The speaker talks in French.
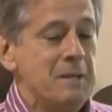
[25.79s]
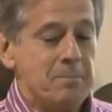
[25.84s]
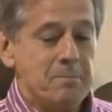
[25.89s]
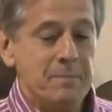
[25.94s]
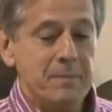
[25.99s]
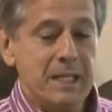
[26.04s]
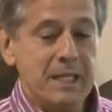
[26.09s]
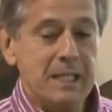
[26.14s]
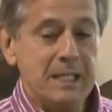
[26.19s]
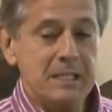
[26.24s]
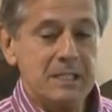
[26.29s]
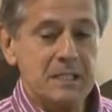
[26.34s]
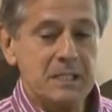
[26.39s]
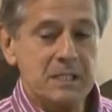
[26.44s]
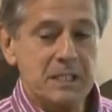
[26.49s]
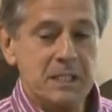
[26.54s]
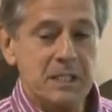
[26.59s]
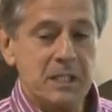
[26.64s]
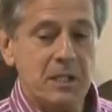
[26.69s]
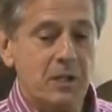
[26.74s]
Mais
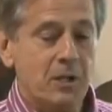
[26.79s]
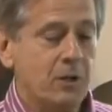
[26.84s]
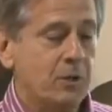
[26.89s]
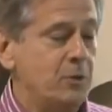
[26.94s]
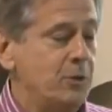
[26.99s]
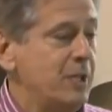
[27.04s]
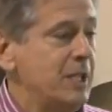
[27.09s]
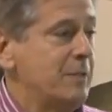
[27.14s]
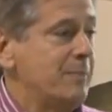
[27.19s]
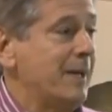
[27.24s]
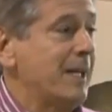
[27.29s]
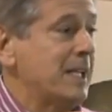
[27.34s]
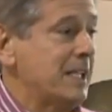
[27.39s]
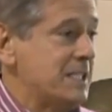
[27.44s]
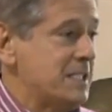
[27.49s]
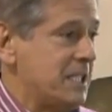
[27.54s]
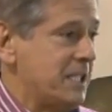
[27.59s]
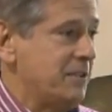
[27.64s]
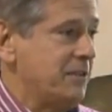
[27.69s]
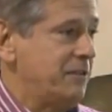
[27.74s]
c'est euh, uniquement
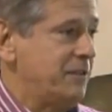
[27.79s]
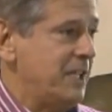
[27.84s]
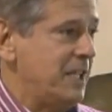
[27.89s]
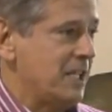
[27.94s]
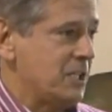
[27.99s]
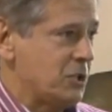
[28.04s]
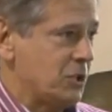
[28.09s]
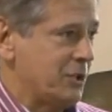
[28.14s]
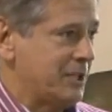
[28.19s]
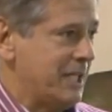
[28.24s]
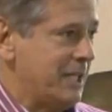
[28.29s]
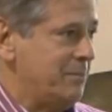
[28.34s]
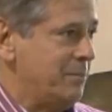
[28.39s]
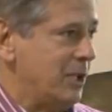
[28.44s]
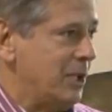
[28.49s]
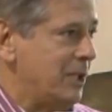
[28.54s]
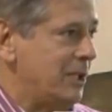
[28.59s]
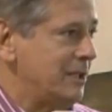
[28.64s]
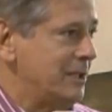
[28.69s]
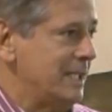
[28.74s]
réservé à ce
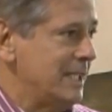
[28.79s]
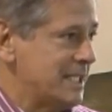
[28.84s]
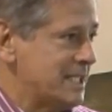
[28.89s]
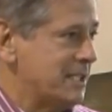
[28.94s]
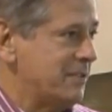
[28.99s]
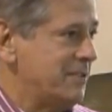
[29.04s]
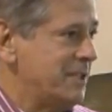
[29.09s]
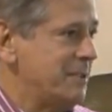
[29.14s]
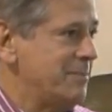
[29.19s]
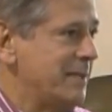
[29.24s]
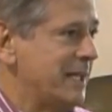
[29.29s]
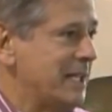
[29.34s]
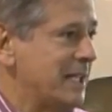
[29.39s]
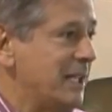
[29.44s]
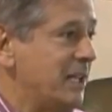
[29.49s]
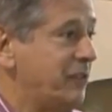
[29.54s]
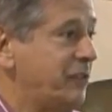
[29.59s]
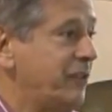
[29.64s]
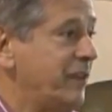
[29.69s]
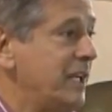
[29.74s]
thème-là, les événements
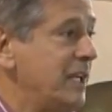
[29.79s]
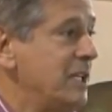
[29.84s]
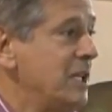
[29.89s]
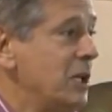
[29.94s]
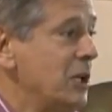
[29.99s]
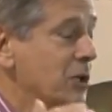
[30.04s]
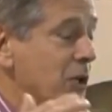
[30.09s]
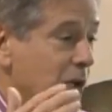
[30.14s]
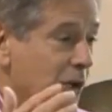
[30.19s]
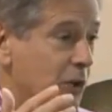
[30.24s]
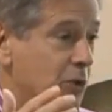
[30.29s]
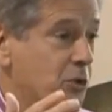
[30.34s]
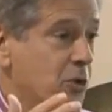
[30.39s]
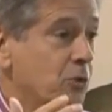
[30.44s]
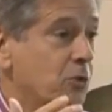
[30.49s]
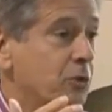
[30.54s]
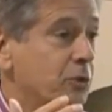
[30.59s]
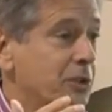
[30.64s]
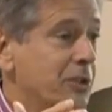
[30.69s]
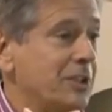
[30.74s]
de la fin, le
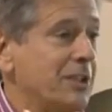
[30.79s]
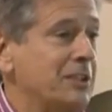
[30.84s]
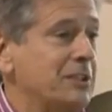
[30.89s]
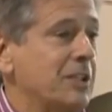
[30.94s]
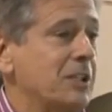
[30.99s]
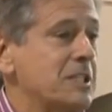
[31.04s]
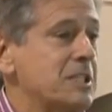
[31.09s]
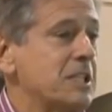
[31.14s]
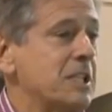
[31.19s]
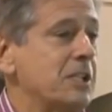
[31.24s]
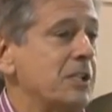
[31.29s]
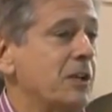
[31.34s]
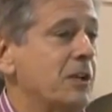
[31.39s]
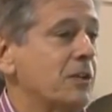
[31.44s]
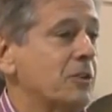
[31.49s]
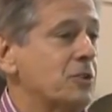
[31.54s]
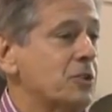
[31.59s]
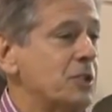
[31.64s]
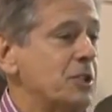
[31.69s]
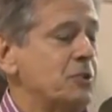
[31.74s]
retour de notre
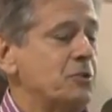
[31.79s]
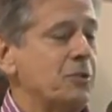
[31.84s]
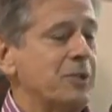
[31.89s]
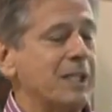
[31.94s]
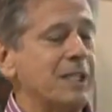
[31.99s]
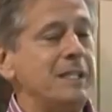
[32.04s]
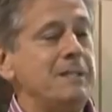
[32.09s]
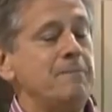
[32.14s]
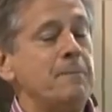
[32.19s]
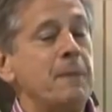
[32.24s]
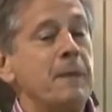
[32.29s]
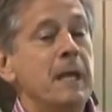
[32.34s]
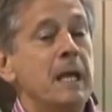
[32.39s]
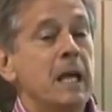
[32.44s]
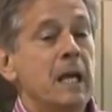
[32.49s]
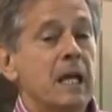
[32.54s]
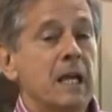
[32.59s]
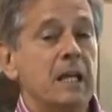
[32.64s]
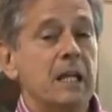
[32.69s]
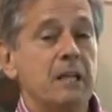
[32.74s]
Seigneur Jésus-Christ.
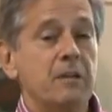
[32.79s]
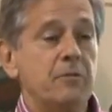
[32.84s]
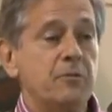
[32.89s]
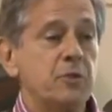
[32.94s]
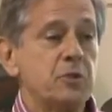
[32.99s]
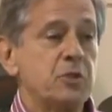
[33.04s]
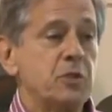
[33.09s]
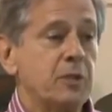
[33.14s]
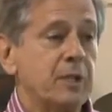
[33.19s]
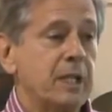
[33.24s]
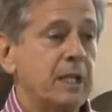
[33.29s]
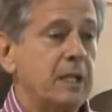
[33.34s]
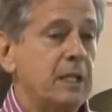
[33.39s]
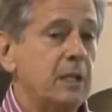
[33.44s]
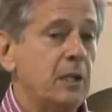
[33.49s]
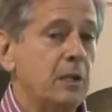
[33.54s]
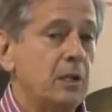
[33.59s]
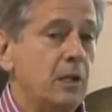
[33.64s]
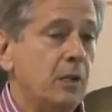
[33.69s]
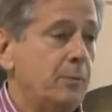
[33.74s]
Et vous
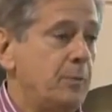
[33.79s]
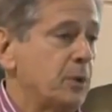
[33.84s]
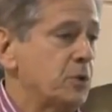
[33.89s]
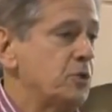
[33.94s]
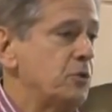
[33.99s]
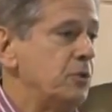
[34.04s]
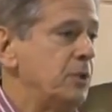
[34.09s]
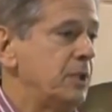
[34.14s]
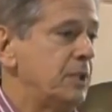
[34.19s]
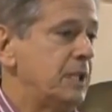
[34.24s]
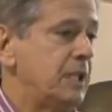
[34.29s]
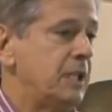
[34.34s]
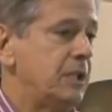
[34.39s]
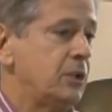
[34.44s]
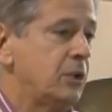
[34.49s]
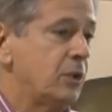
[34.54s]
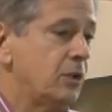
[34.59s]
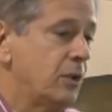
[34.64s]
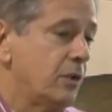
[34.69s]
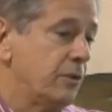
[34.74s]
aurez euh,
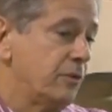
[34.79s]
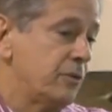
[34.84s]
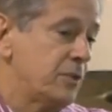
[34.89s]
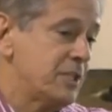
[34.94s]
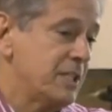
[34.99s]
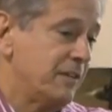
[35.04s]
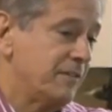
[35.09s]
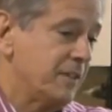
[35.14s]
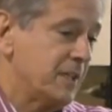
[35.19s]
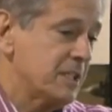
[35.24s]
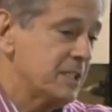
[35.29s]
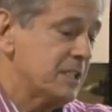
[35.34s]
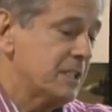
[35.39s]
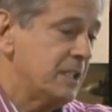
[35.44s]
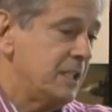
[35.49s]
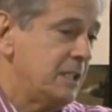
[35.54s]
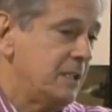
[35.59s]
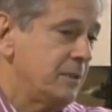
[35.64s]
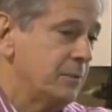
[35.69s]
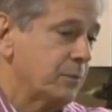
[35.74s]
l'opportunité de vous
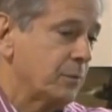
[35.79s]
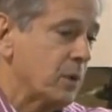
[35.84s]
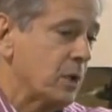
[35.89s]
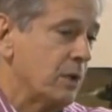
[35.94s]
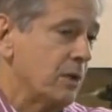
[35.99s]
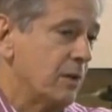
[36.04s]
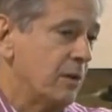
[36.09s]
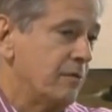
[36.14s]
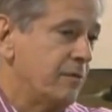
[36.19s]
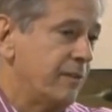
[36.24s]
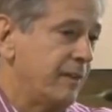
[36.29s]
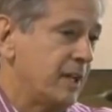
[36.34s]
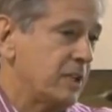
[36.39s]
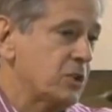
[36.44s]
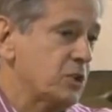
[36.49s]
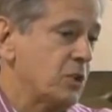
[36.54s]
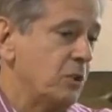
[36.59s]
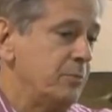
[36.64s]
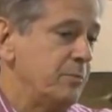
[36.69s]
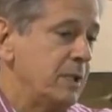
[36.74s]
avancer euh,
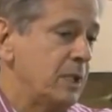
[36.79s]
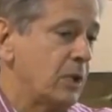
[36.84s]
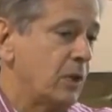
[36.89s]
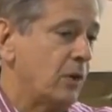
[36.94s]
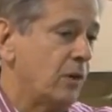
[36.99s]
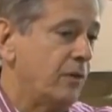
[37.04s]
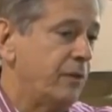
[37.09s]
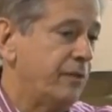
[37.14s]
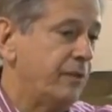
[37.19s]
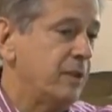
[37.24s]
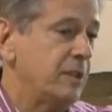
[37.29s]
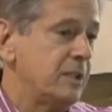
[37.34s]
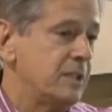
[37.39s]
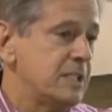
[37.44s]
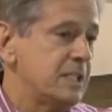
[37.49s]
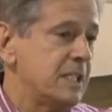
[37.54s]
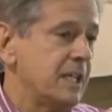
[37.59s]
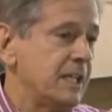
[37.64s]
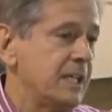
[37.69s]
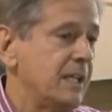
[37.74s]
vers ce microphone
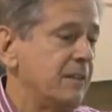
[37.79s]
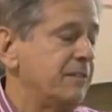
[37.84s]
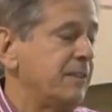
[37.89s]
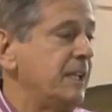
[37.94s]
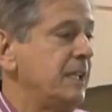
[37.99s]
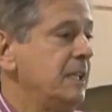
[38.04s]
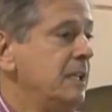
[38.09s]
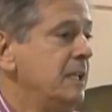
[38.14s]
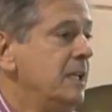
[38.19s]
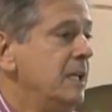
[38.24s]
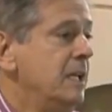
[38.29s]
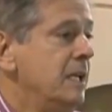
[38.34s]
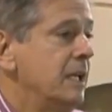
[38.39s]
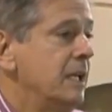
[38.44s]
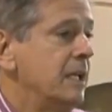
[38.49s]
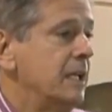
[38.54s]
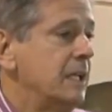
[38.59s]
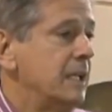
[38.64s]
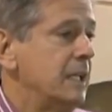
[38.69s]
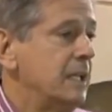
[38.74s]
ici en avant
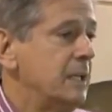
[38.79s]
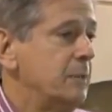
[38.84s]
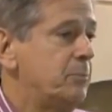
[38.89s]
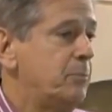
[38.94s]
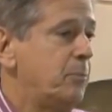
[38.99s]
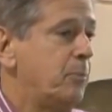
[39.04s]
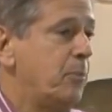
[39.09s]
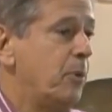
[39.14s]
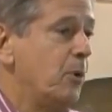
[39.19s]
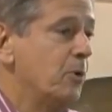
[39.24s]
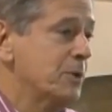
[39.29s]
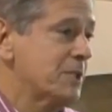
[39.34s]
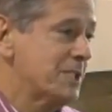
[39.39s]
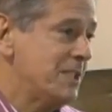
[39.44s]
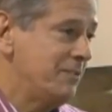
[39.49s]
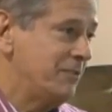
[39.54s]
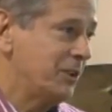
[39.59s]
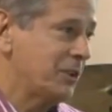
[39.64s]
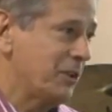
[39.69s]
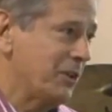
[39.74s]
et
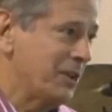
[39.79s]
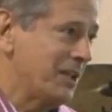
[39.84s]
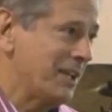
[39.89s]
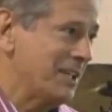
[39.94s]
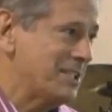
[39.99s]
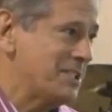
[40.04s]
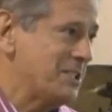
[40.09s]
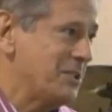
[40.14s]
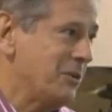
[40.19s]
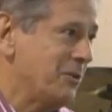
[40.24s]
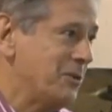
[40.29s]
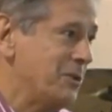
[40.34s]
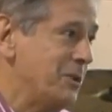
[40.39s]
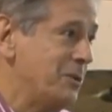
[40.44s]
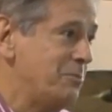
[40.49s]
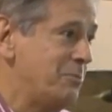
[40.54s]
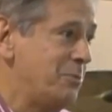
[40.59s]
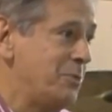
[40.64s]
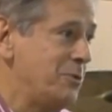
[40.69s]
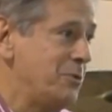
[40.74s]
poser votre question
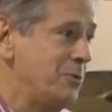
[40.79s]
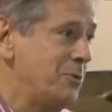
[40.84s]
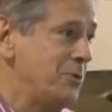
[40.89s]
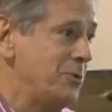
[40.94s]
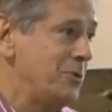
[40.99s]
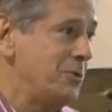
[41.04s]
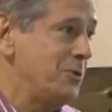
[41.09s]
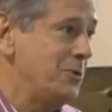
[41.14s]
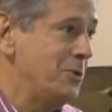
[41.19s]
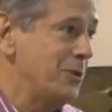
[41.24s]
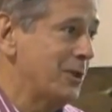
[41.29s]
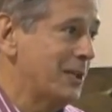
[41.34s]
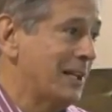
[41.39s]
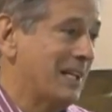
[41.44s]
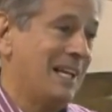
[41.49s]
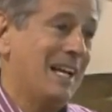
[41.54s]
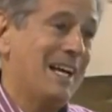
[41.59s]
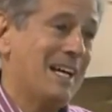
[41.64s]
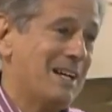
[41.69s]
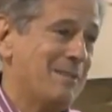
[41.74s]
le plus
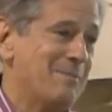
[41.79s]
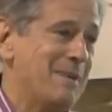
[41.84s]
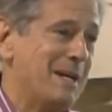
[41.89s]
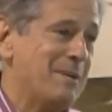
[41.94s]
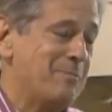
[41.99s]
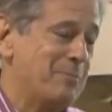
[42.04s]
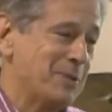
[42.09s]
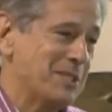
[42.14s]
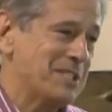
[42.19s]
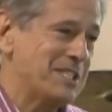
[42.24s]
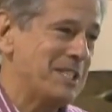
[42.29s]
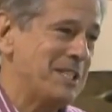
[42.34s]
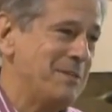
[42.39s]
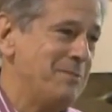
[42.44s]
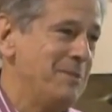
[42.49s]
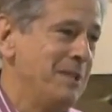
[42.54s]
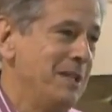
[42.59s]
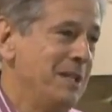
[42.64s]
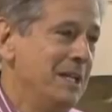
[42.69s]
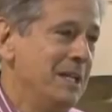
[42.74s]
clairement
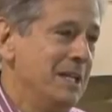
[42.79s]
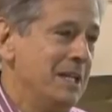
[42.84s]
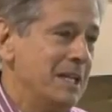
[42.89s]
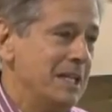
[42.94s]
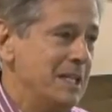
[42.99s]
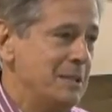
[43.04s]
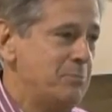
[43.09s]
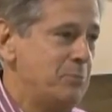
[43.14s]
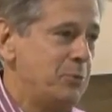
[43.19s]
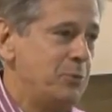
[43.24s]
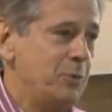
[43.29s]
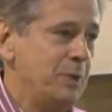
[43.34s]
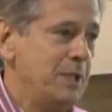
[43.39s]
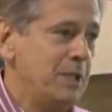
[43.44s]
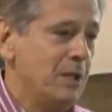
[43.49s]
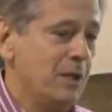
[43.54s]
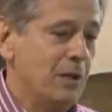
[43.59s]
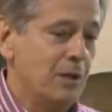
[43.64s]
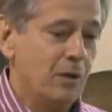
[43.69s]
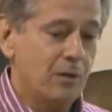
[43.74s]
possible. Et
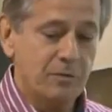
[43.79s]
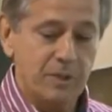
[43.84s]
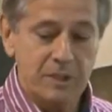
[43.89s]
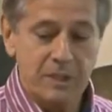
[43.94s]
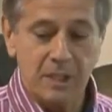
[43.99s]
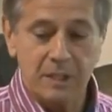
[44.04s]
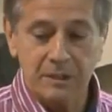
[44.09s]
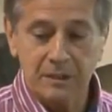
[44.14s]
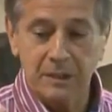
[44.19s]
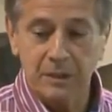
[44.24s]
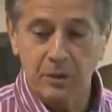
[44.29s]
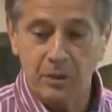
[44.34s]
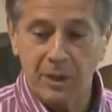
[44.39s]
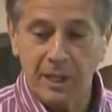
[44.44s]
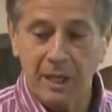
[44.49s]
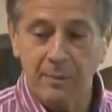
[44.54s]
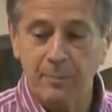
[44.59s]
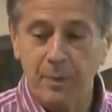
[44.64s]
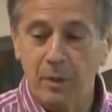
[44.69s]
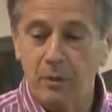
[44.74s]
puis, on va tenter de
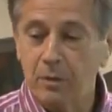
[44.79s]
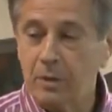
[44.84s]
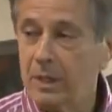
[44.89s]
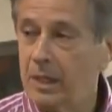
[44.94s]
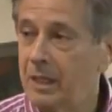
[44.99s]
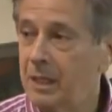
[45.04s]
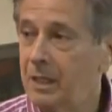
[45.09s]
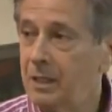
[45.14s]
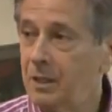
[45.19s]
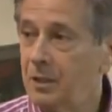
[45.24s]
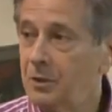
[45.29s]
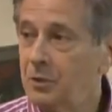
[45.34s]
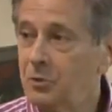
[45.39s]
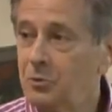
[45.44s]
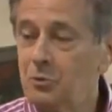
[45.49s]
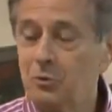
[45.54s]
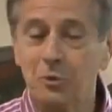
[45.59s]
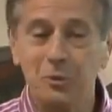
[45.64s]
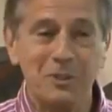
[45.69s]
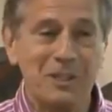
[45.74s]
répondre à
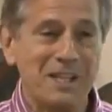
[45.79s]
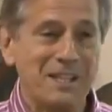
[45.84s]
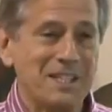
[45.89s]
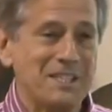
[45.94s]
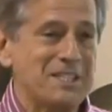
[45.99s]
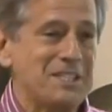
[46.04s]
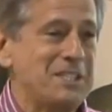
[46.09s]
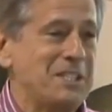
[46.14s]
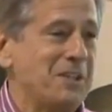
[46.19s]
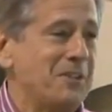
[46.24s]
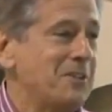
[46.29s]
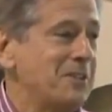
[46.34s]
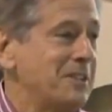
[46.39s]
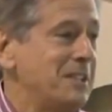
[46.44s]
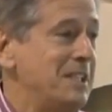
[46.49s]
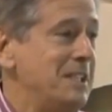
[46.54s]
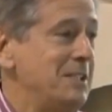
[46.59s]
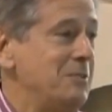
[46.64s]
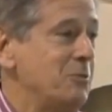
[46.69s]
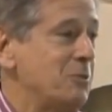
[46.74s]
toutes les questions
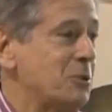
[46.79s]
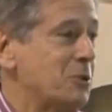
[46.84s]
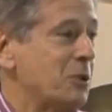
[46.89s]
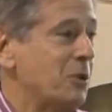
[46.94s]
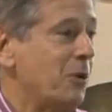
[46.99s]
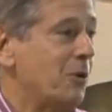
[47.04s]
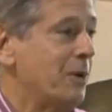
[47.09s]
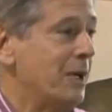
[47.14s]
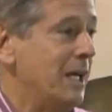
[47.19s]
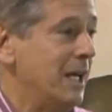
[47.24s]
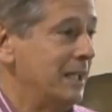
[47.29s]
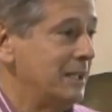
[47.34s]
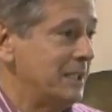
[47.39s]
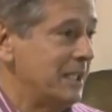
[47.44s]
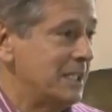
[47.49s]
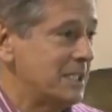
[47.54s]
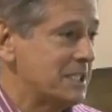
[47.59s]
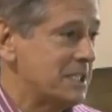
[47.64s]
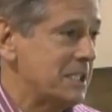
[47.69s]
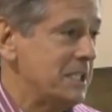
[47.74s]
qui nous seront
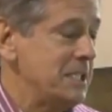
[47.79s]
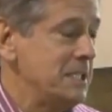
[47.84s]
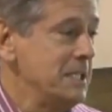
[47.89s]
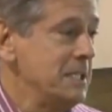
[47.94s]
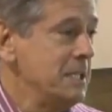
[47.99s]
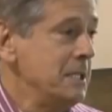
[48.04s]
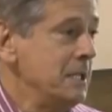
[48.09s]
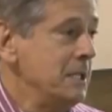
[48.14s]
adressées.